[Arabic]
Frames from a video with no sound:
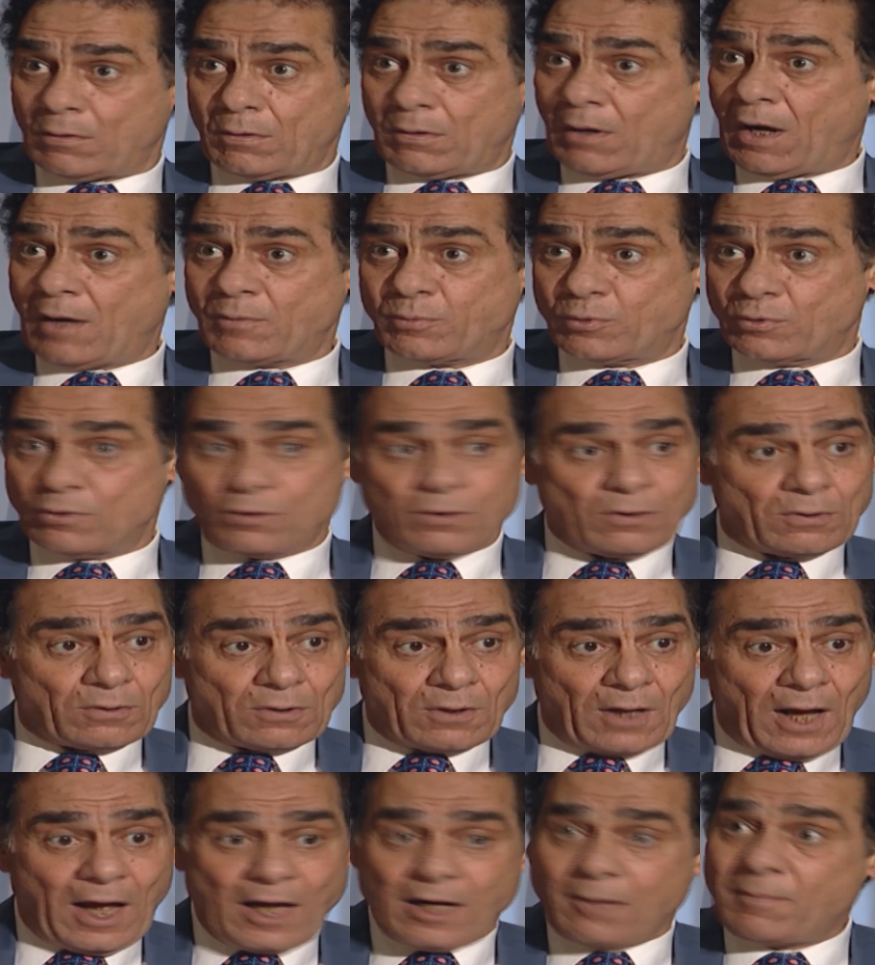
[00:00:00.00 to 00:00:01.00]
وأبوك
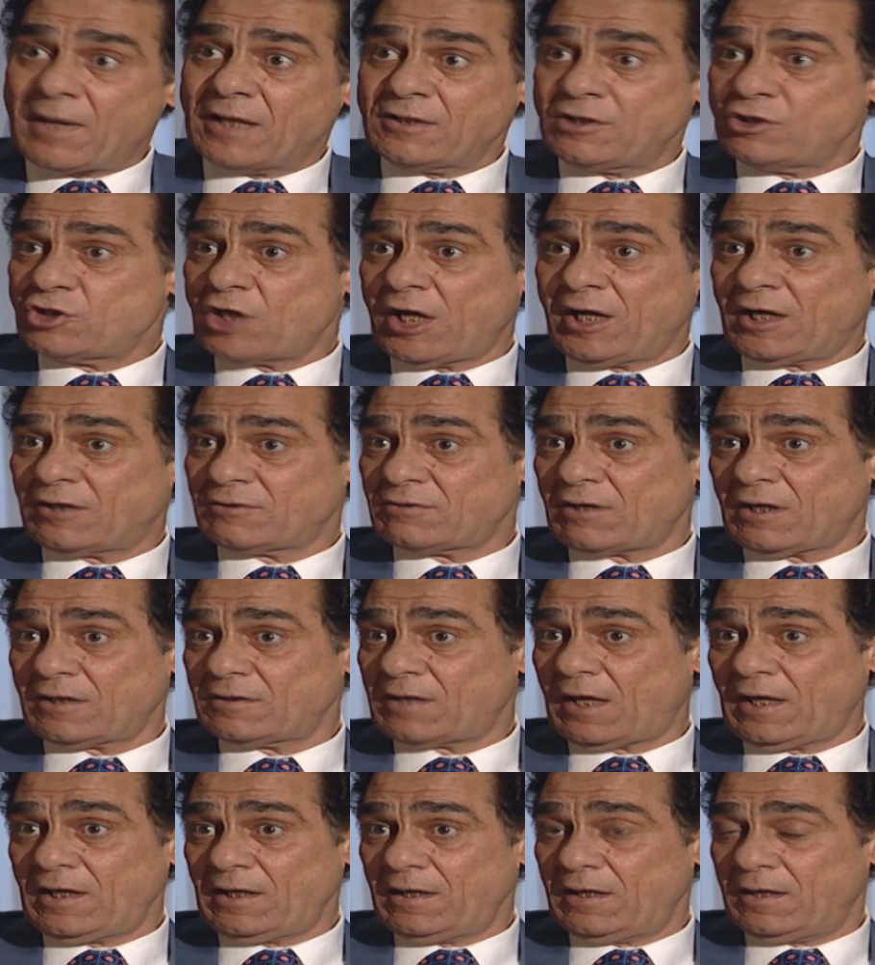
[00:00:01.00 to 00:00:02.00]
أنا ما عنديش أي
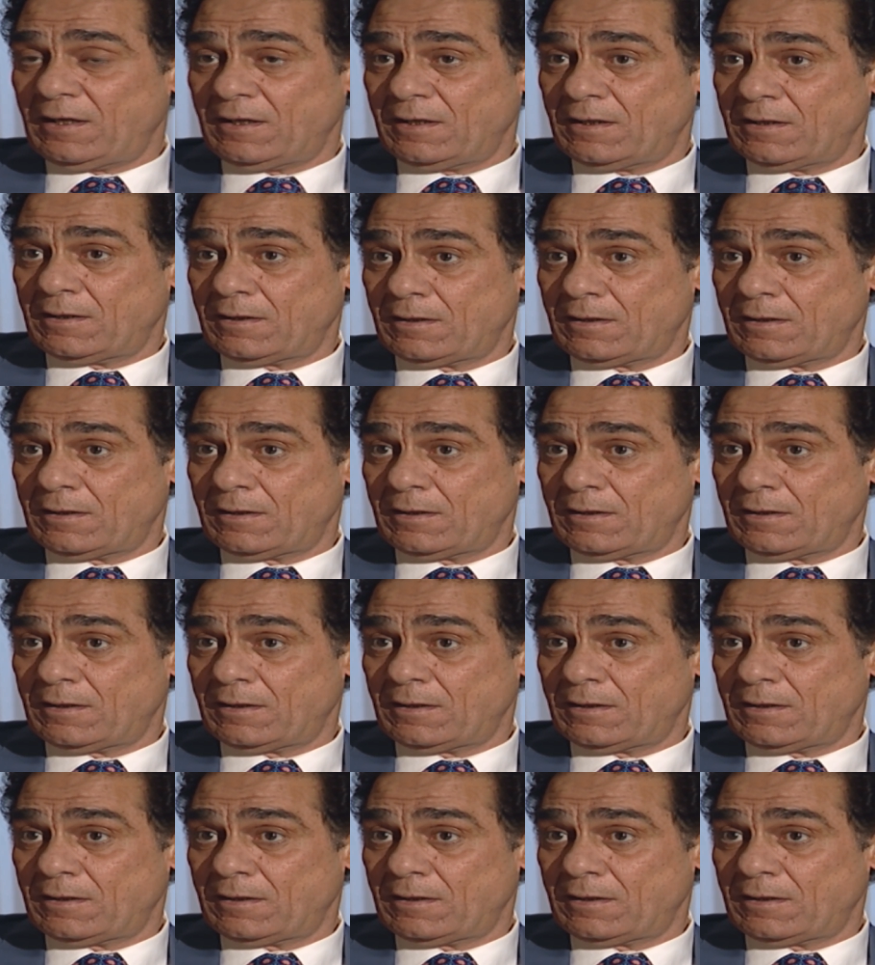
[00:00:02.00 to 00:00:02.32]
اعتراض عليه